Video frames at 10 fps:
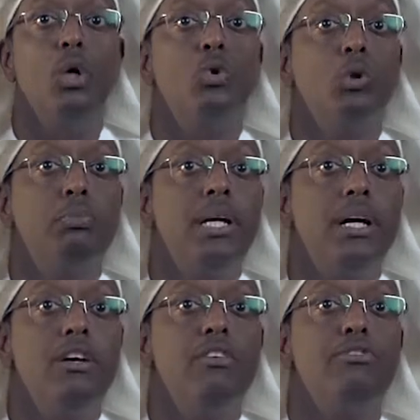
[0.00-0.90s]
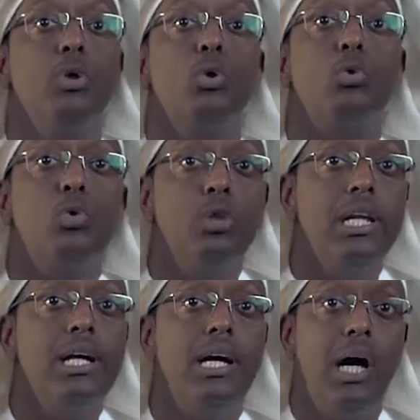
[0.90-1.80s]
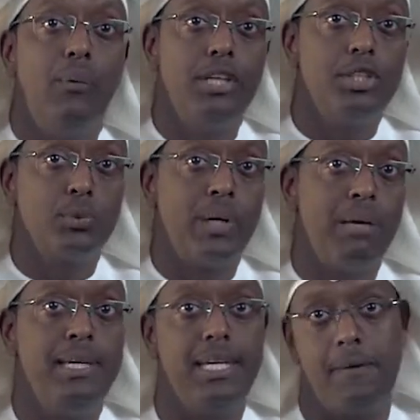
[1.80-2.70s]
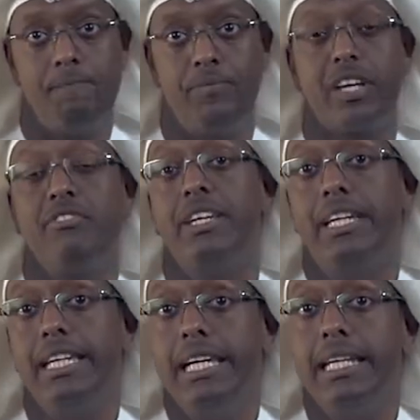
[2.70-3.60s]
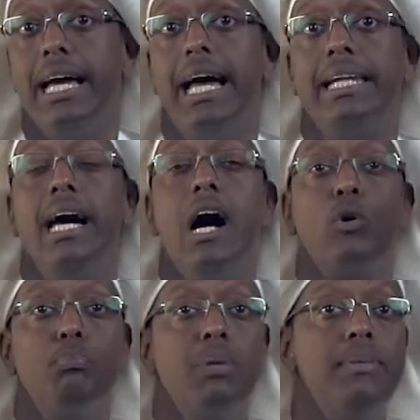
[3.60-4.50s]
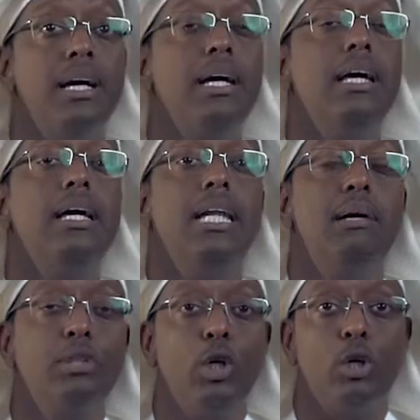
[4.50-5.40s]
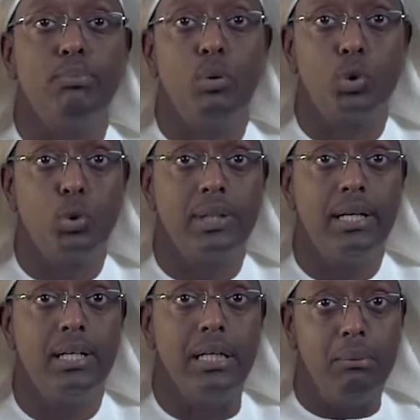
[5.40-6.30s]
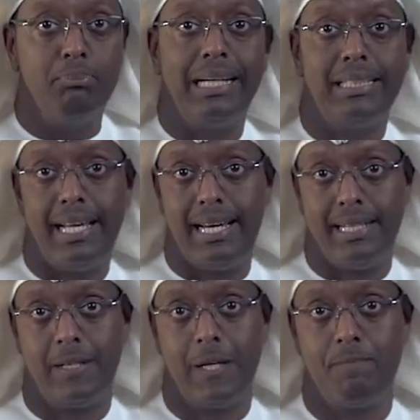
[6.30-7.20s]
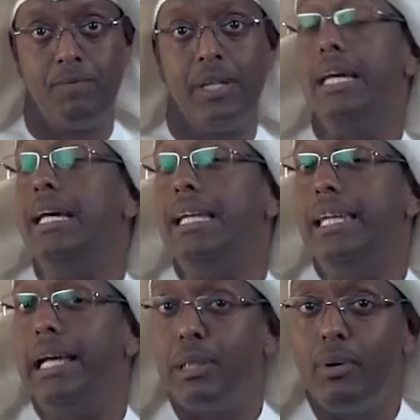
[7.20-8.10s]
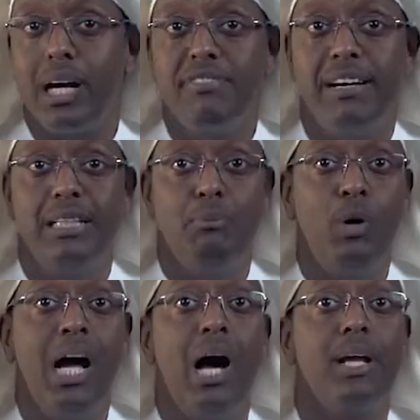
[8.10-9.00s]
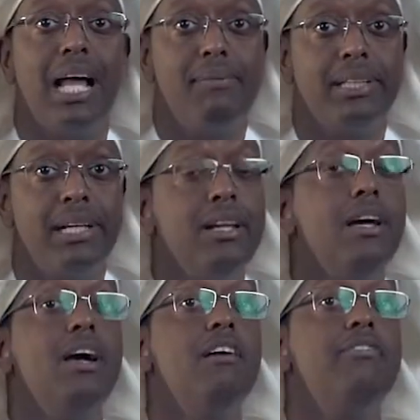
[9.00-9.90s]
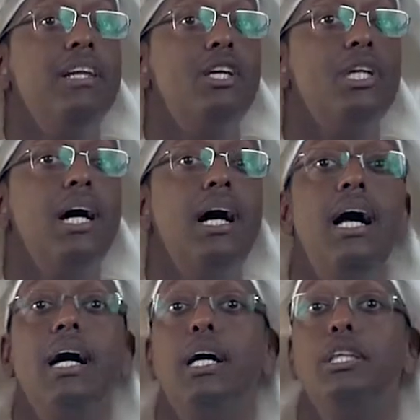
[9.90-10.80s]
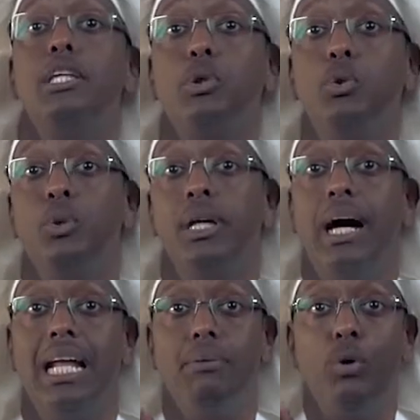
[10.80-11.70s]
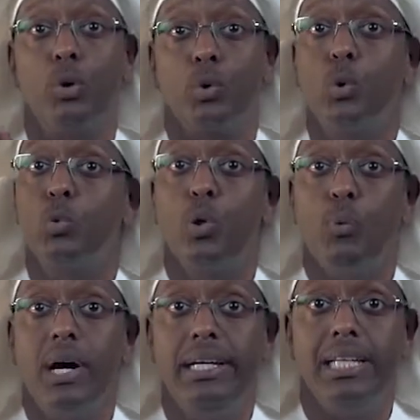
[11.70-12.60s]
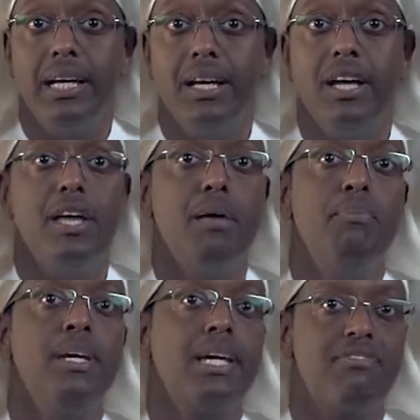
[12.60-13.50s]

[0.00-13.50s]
تبنى في عقولنا حواجز وهميه في حين انها ربما لم تعد موجوده بعد الان. لا تتوقف عن المحاوله ابدا فالنجاح قد يكون على بعد خطوه واحده منك